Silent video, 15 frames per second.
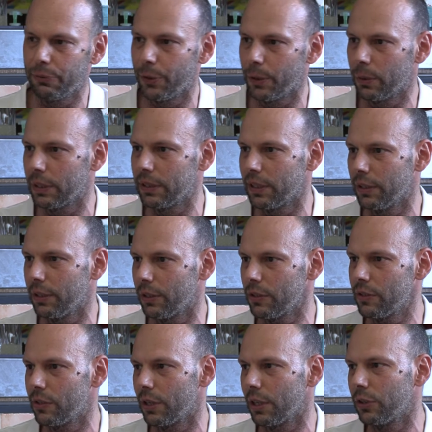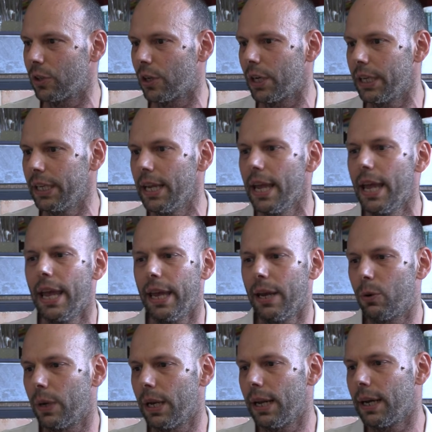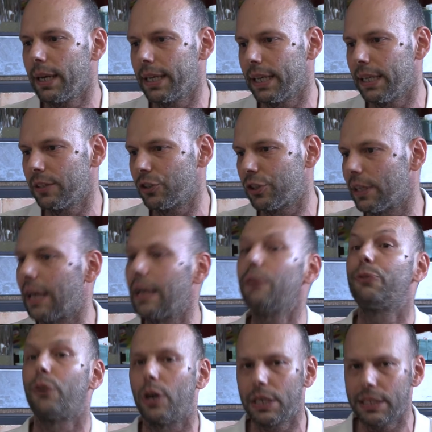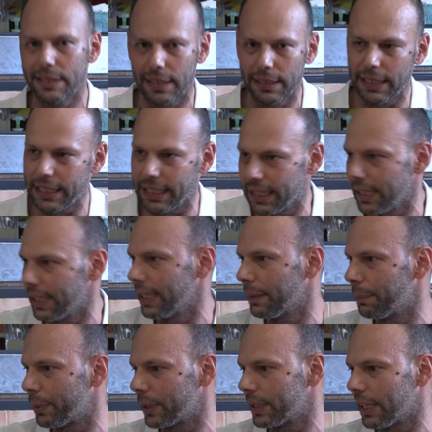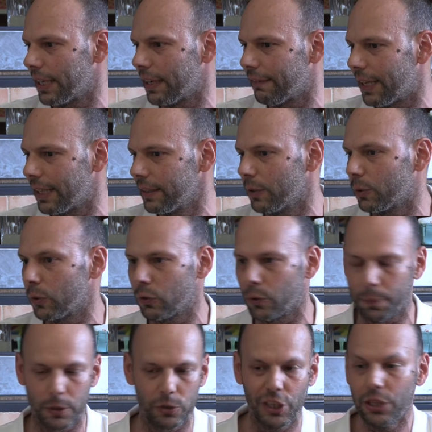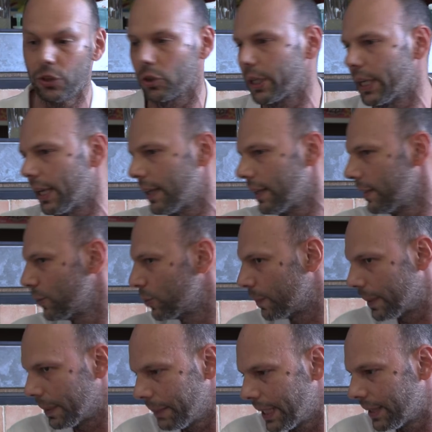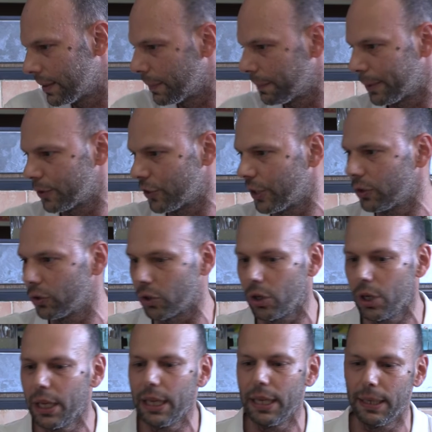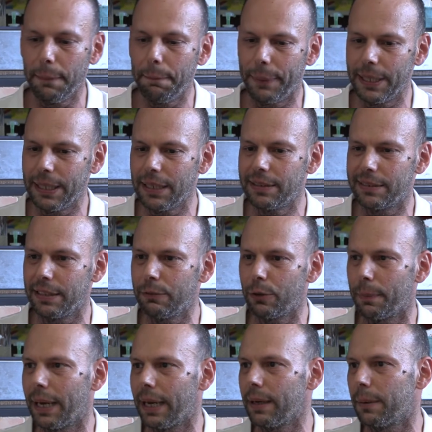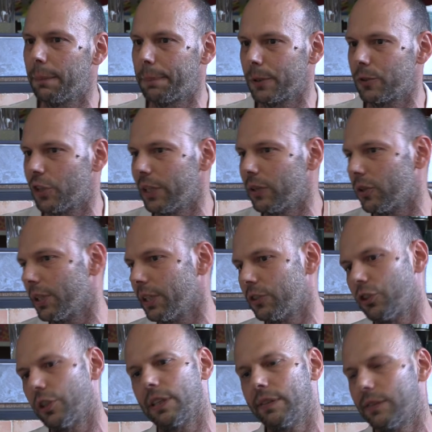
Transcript: che frequentano i nostri oratori, è quella che ci dà la forza di eh, portare avanti questo progetto che è indubbiamente un progetto impegnativo ma è anche un progetto che ci